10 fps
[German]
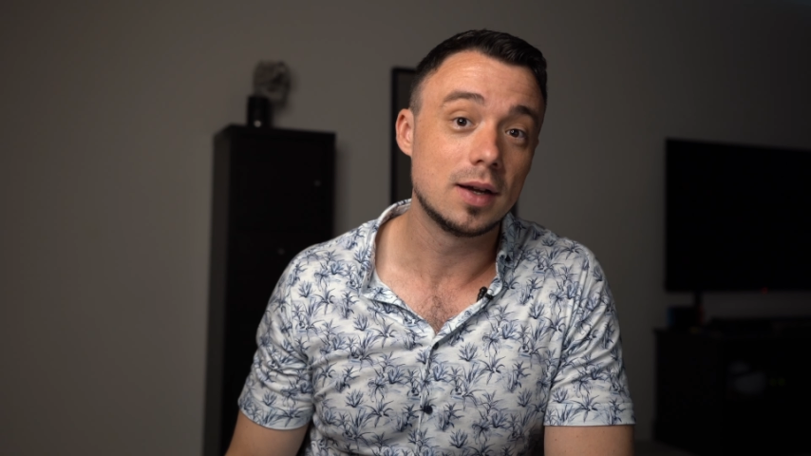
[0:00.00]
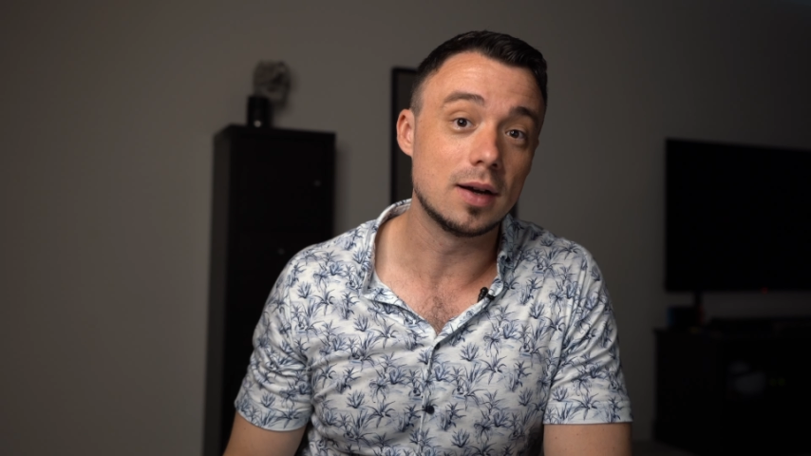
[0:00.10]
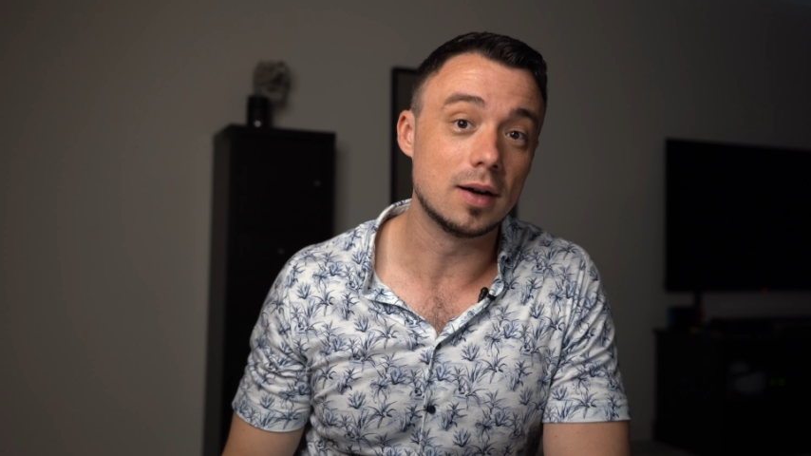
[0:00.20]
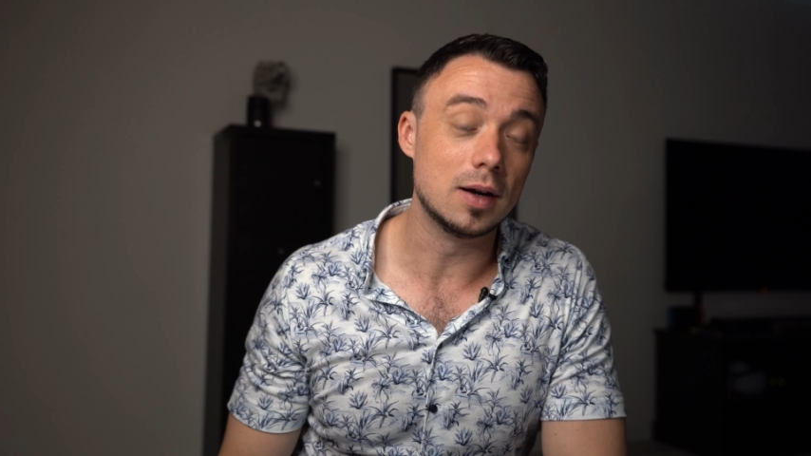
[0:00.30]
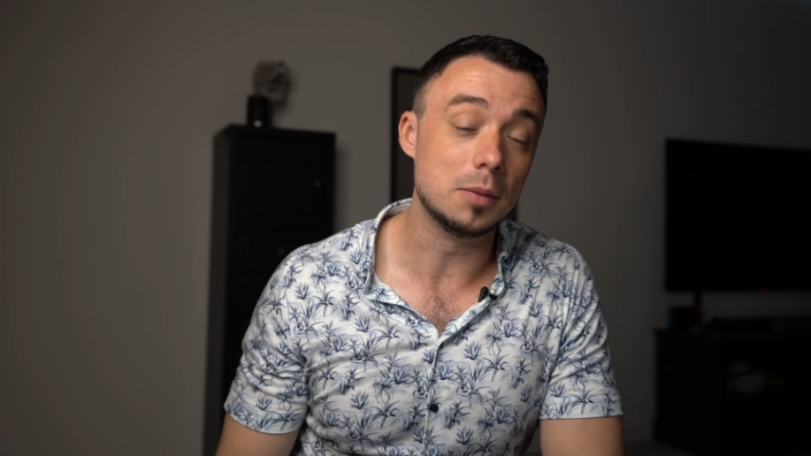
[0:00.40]

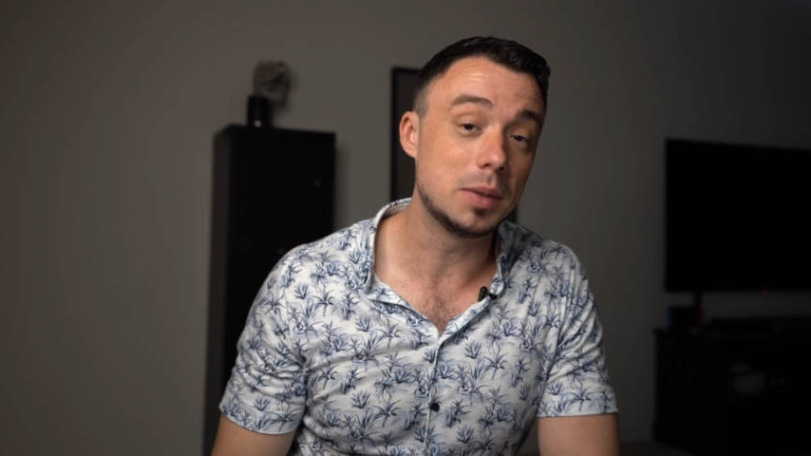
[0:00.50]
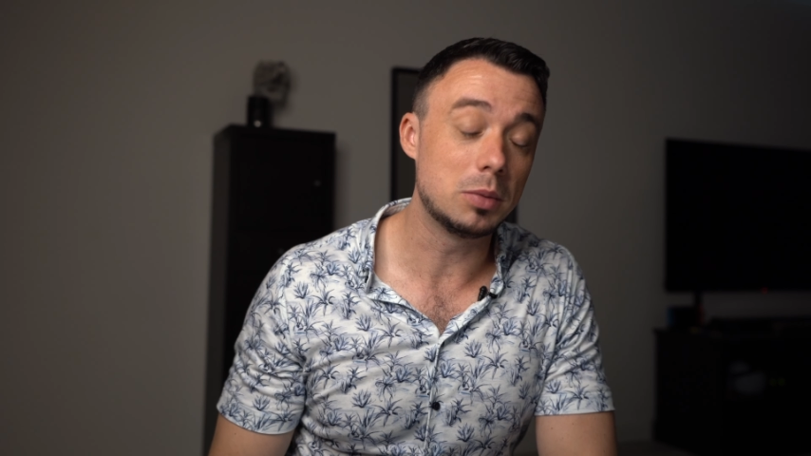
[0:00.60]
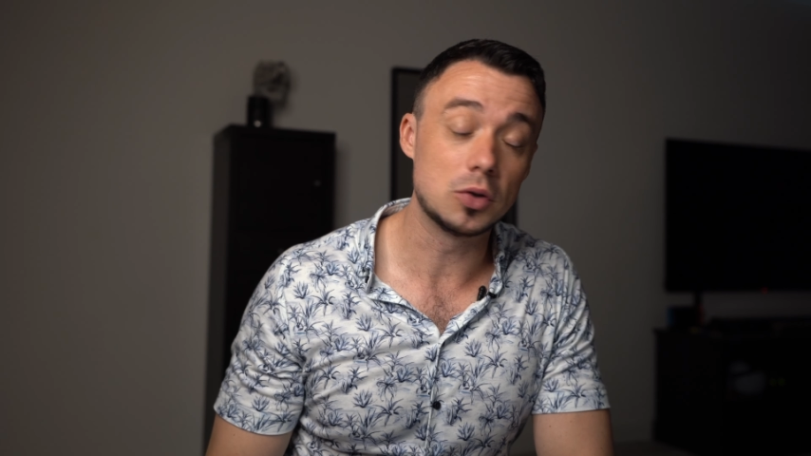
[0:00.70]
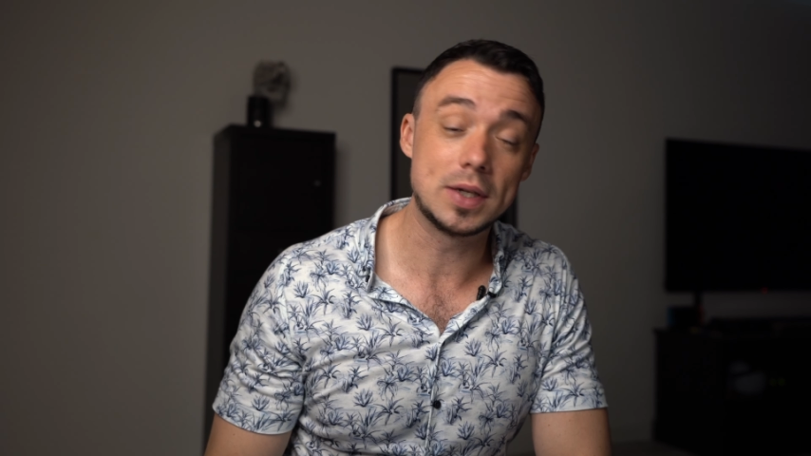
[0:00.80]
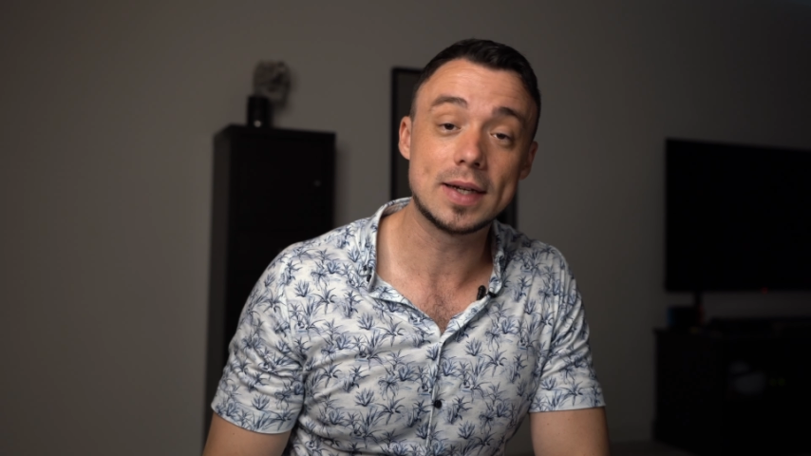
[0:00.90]
Äh,
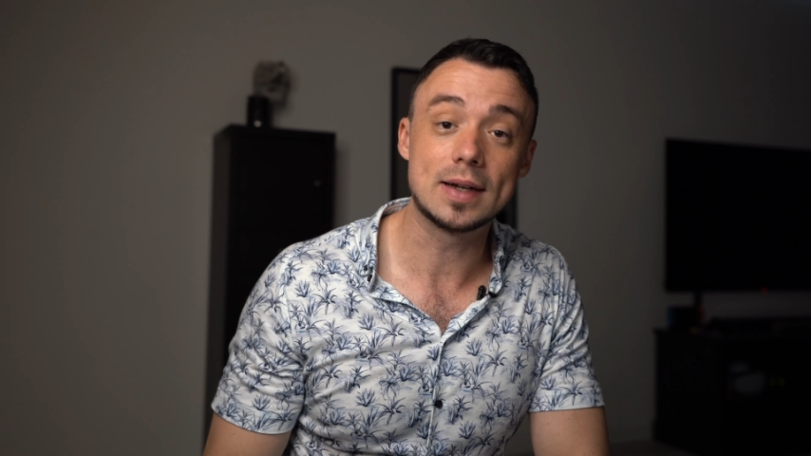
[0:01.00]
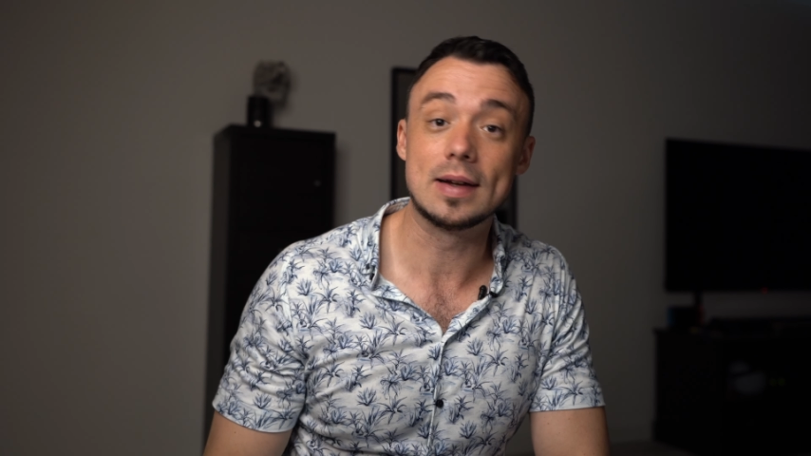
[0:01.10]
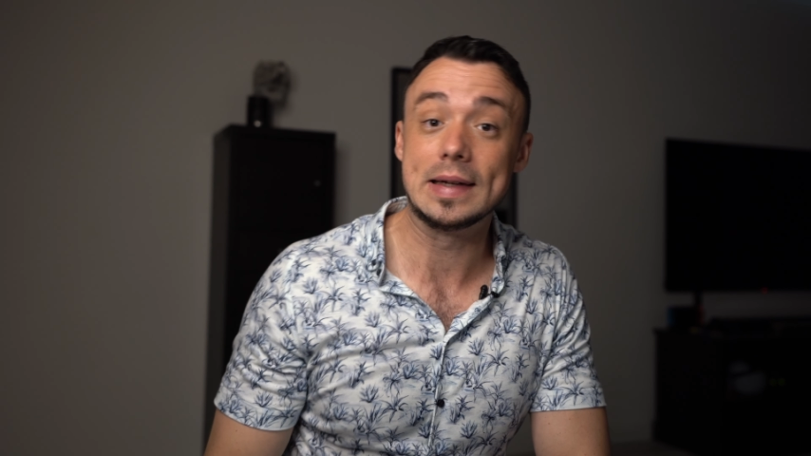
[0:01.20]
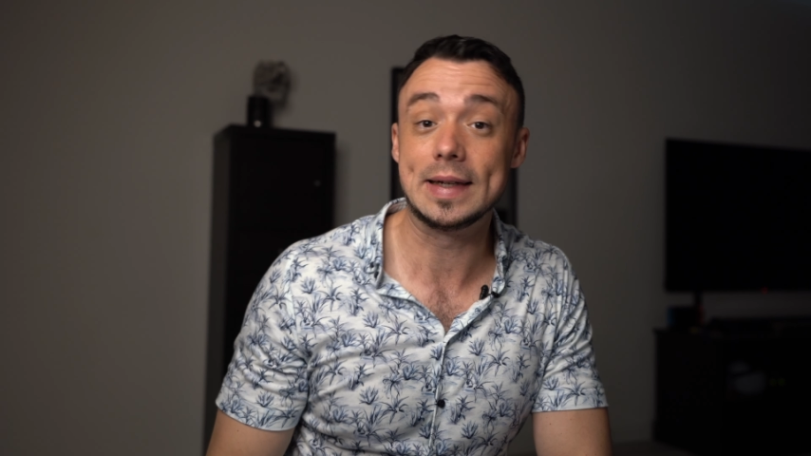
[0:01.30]
Bibliotheken